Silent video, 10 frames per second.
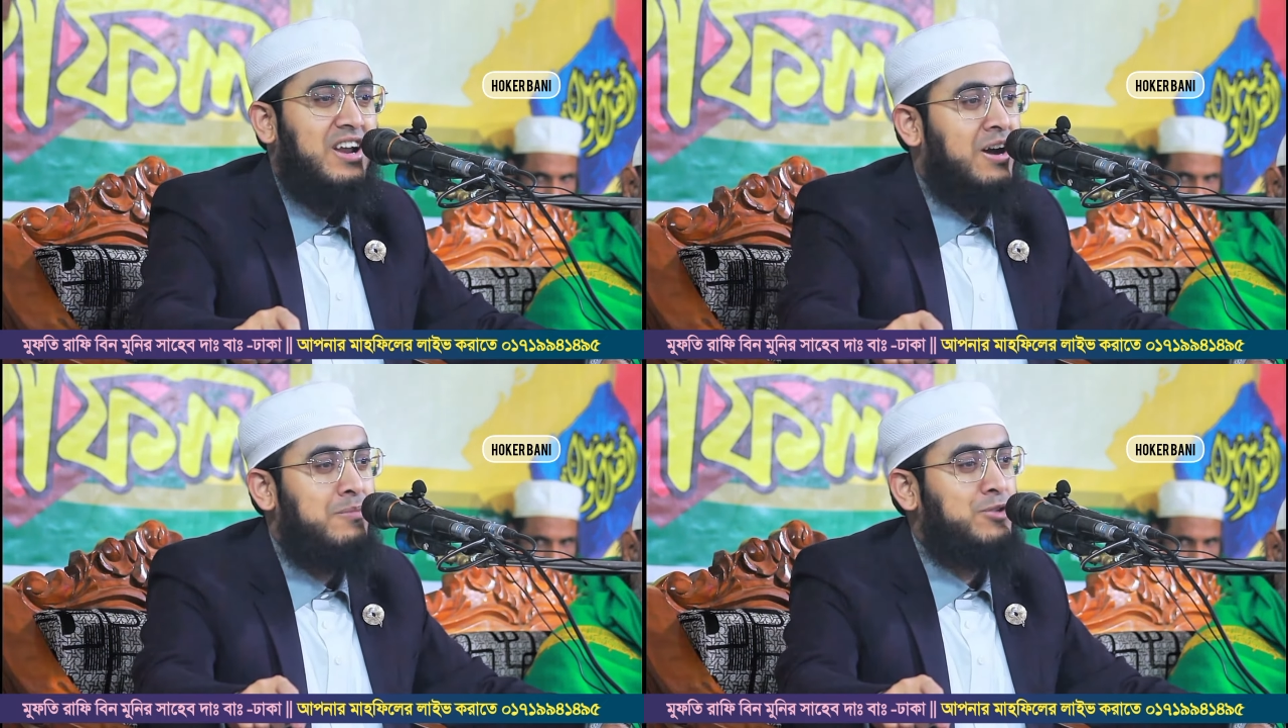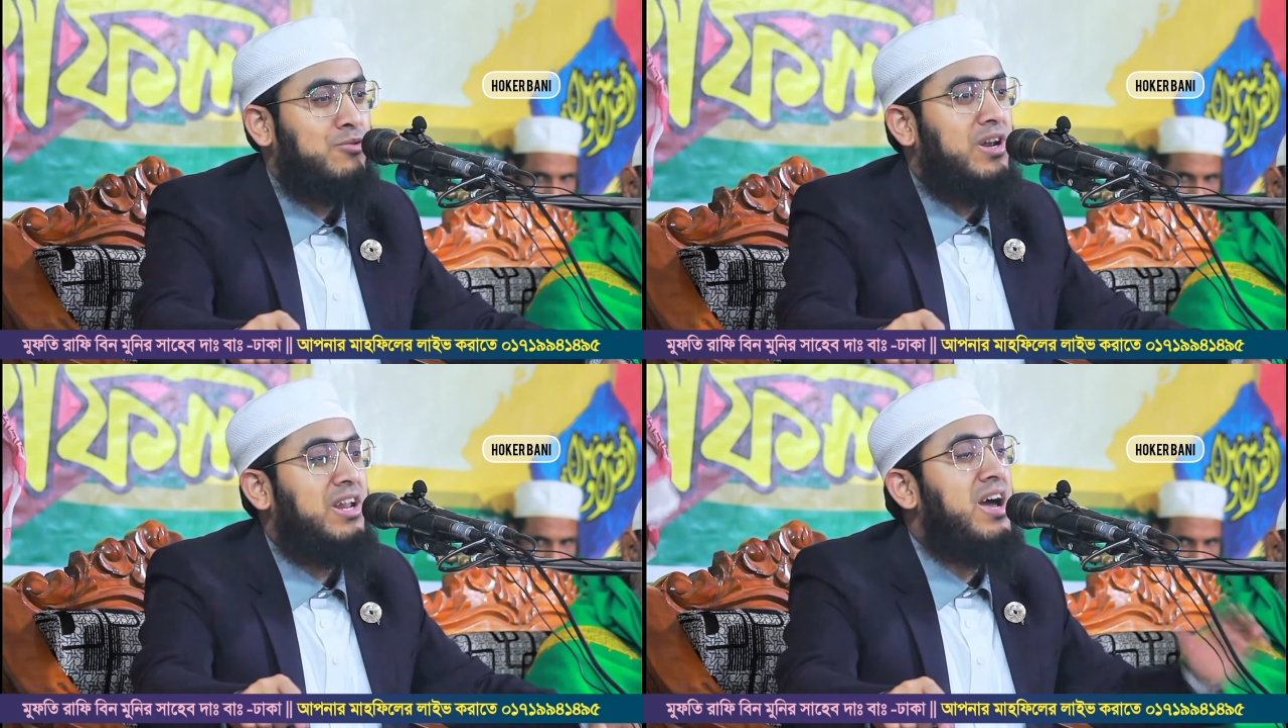
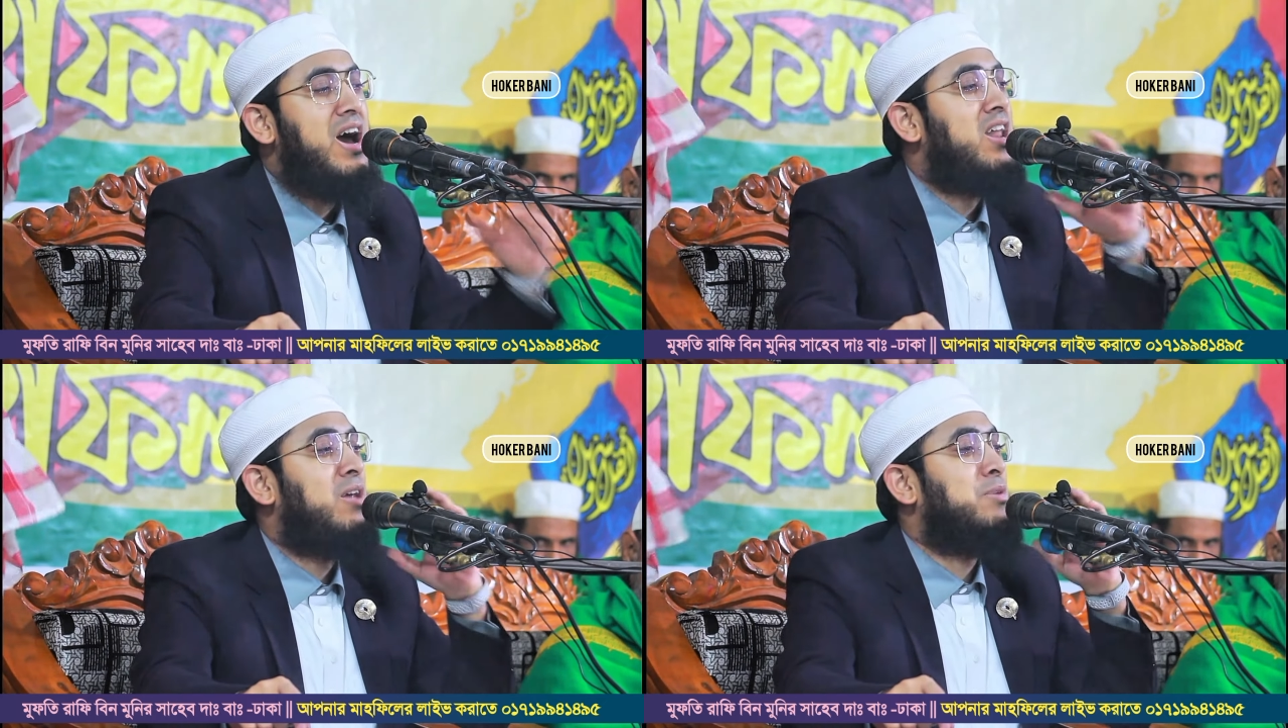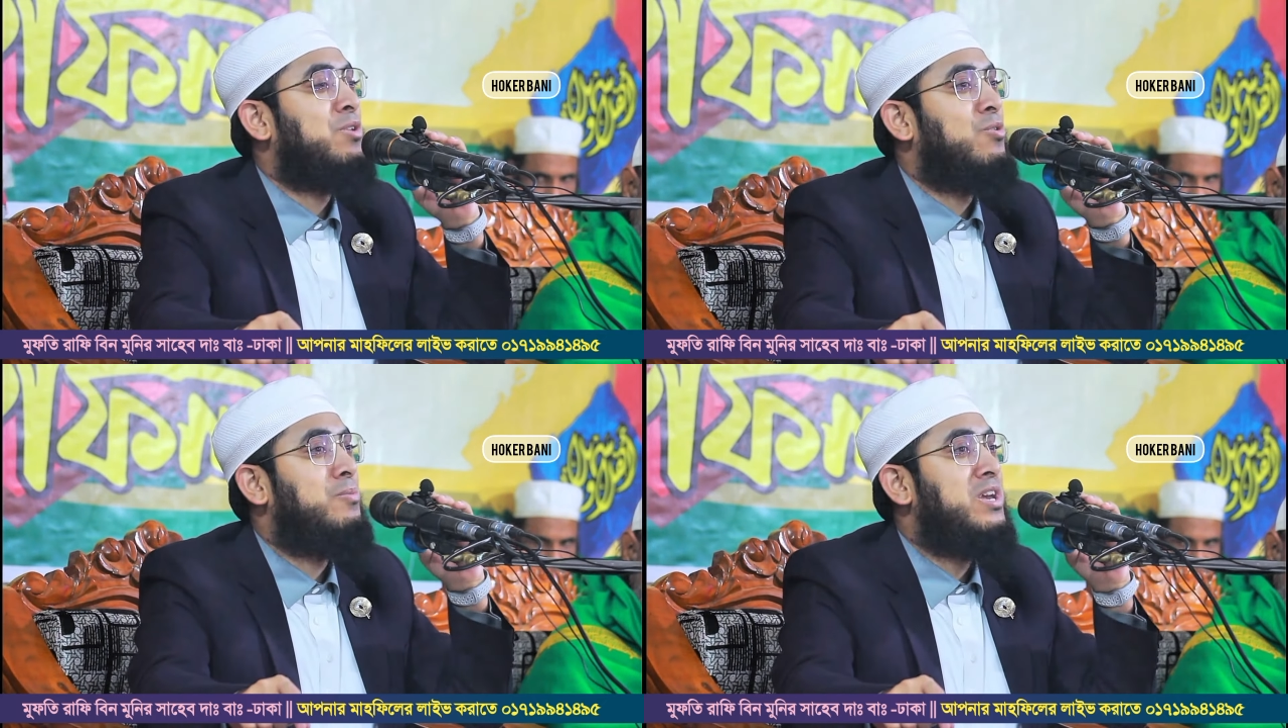রাহমাতুল্লিল
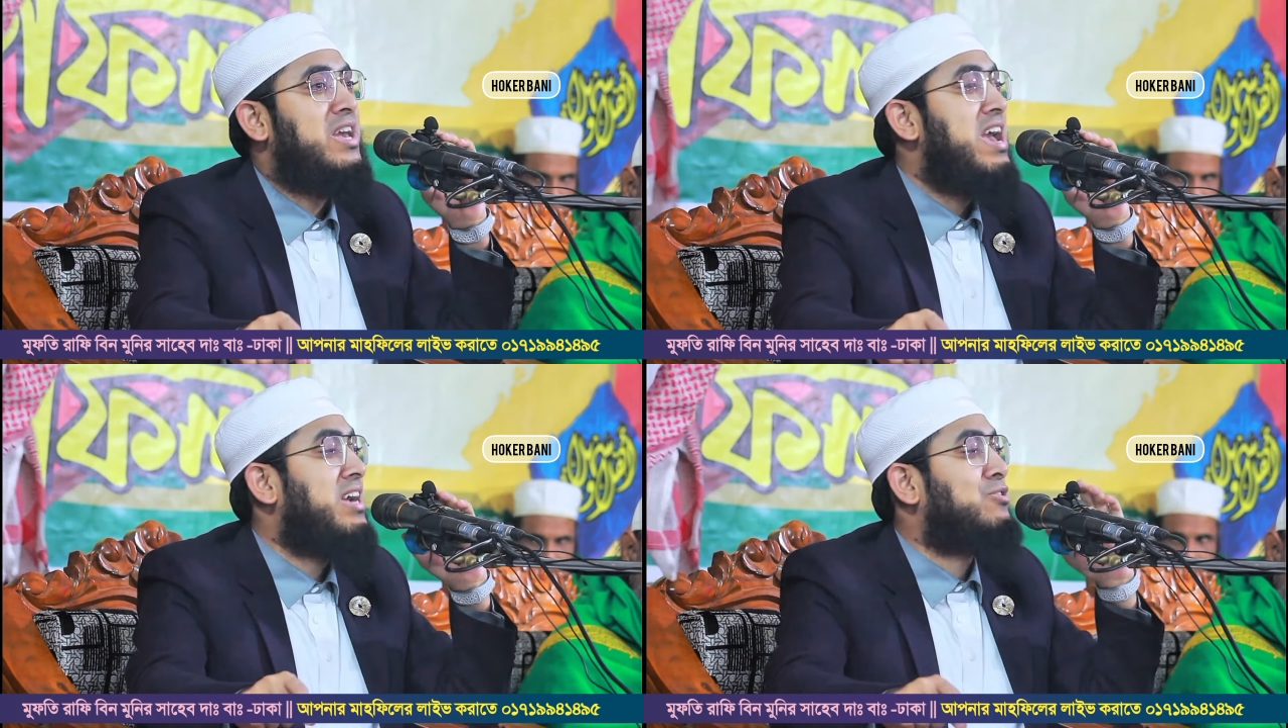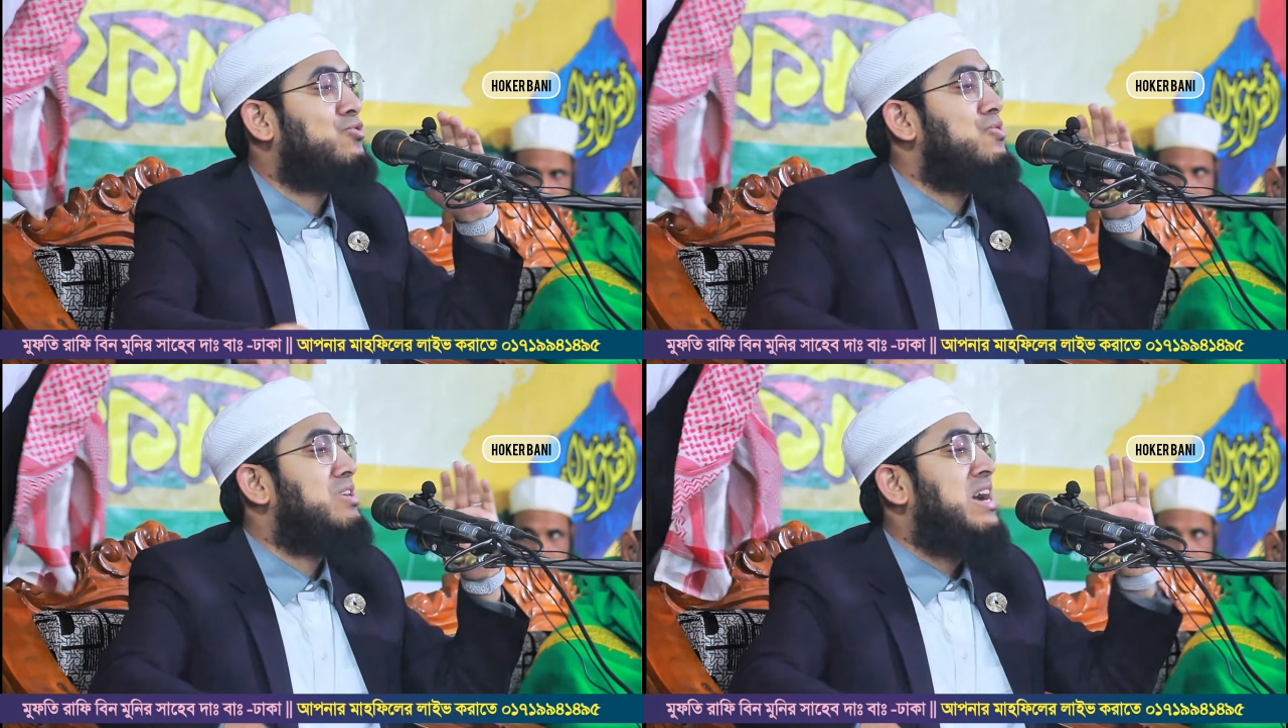আলমিন নবী
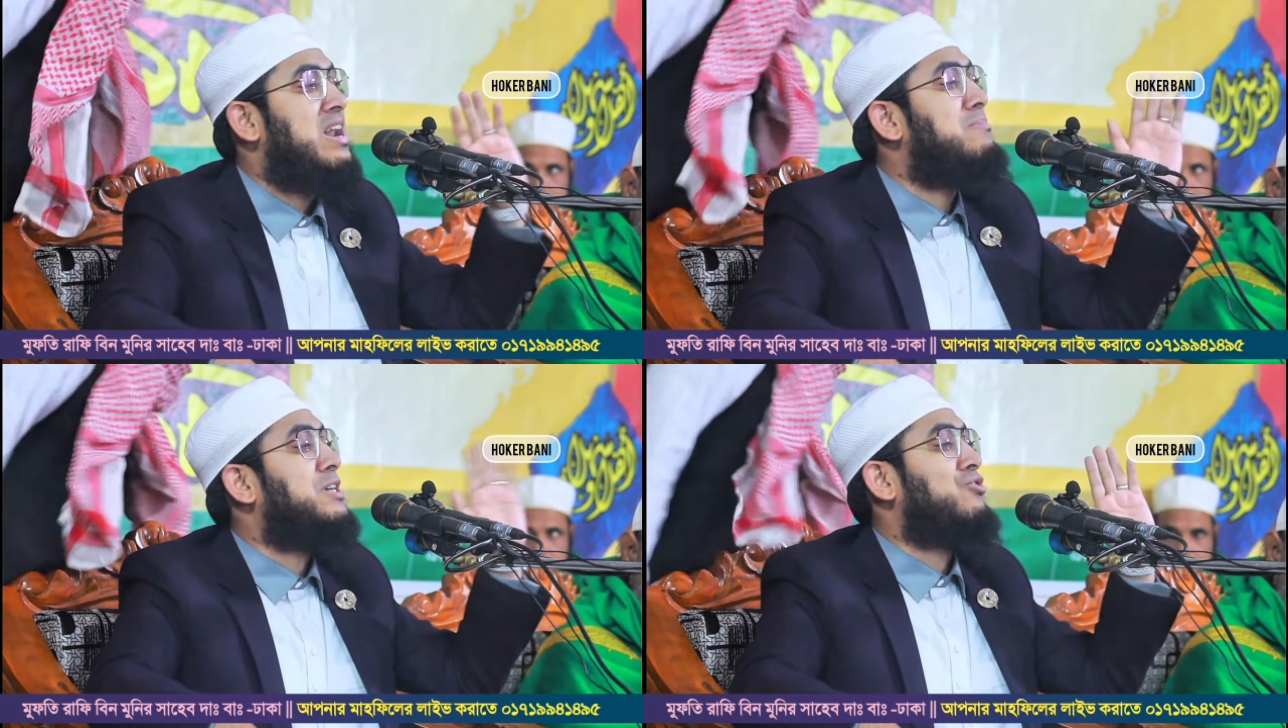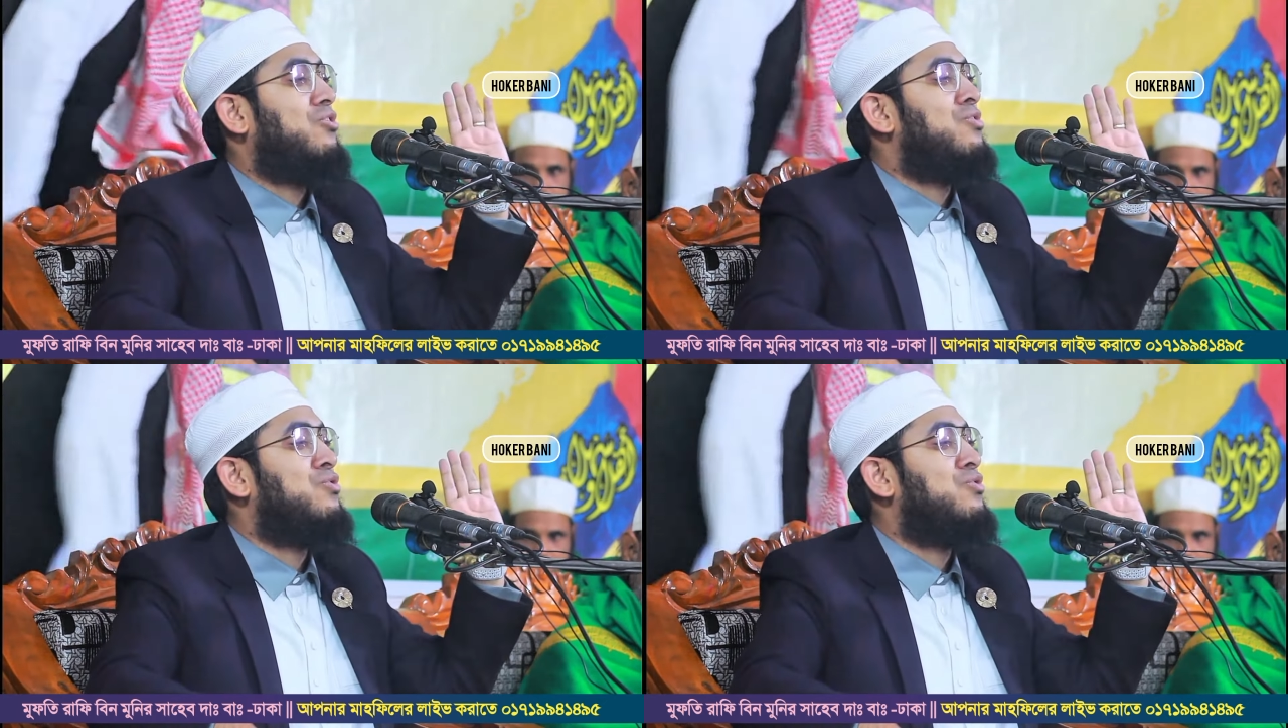একটুও খারাপ আচরণ